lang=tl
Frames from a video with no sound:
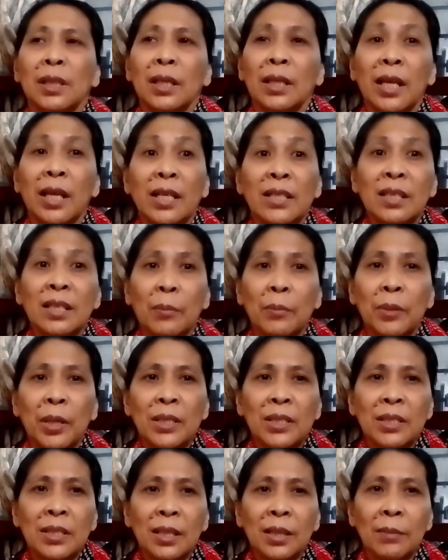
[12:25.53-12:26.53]
In-exam
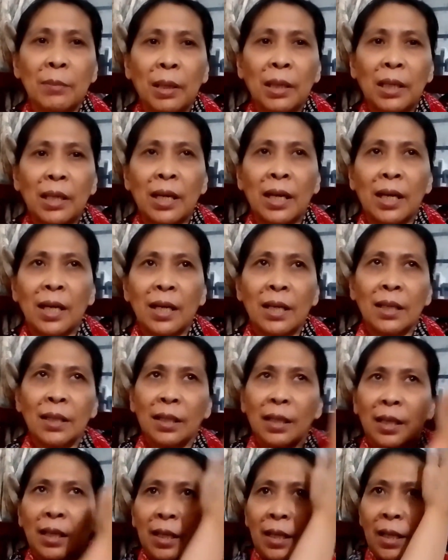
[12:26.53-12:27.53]
niya si Maliha.
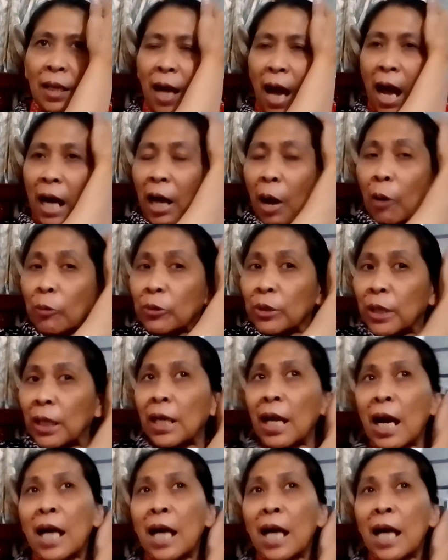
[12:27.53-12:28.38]
Accounting